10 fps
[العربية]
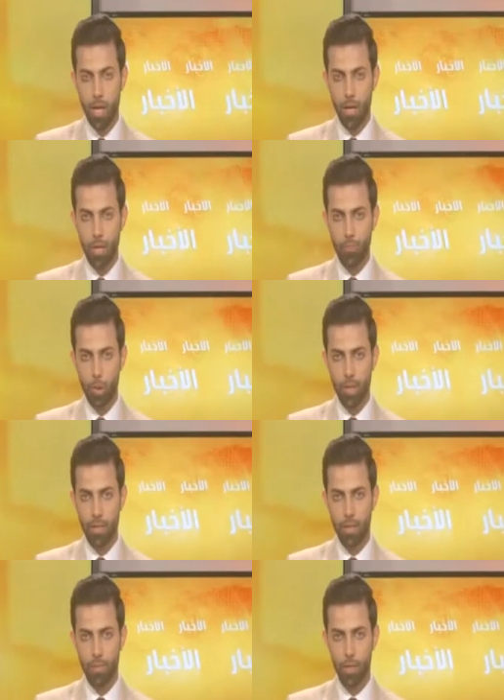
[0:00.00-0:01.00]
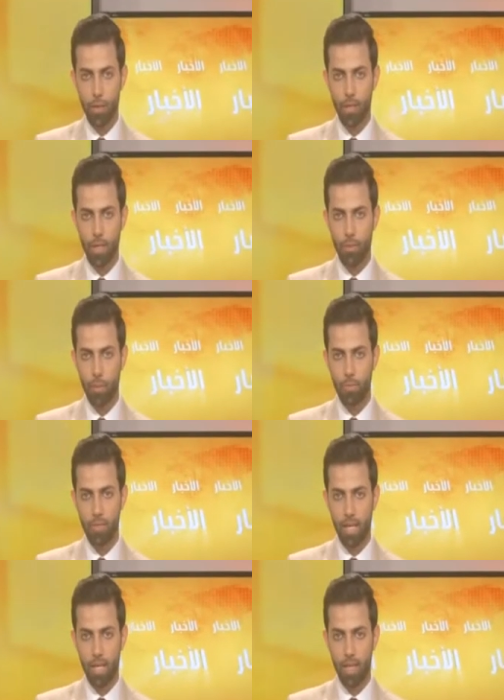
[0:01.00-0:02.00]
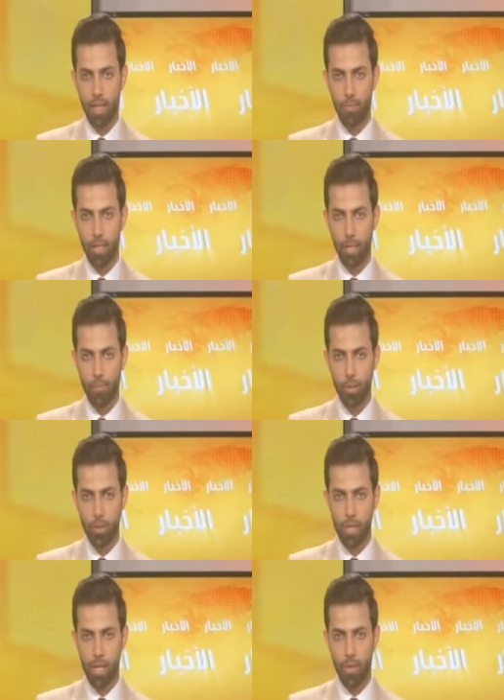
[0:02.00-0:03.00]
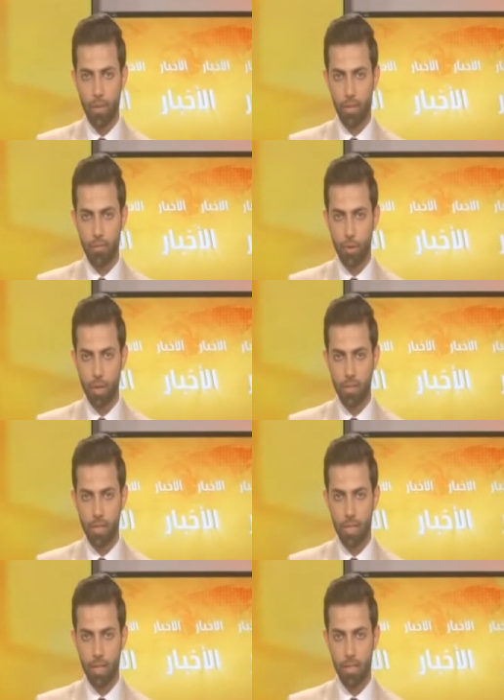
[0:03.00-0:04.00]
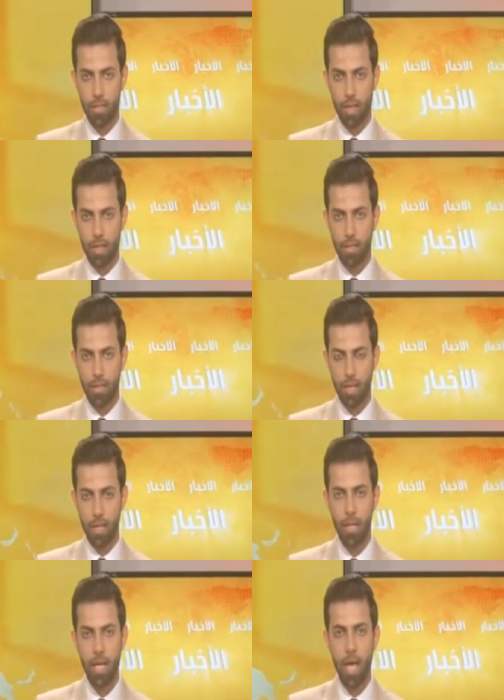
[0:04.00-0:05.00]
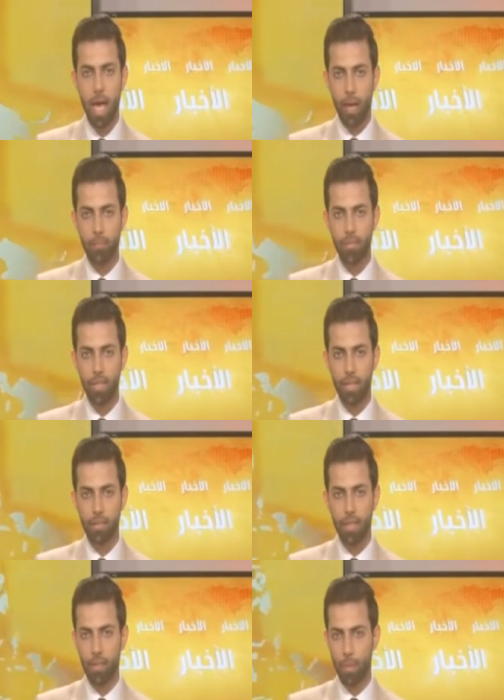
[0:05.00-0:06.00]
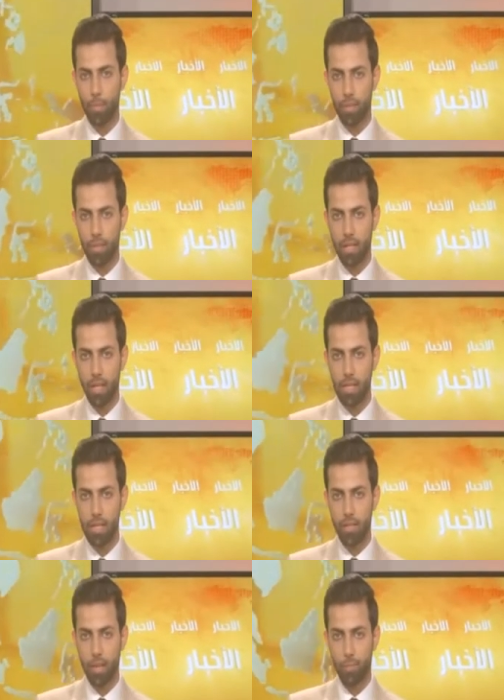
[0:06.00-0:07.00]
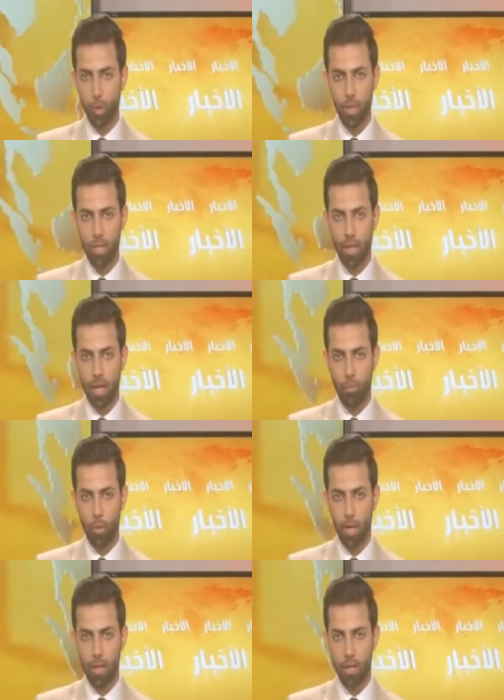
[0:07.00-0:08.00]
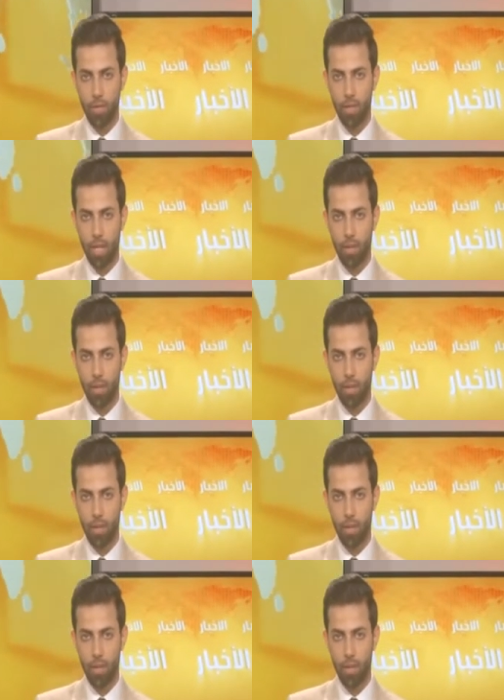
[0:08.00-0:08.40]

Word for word: قال مقرر مجلس النواب صالح قلم أن المجلس تناول في جلسته التي عقدها أمس عدة مواضيع تهم الشأن العام وعلى رأسها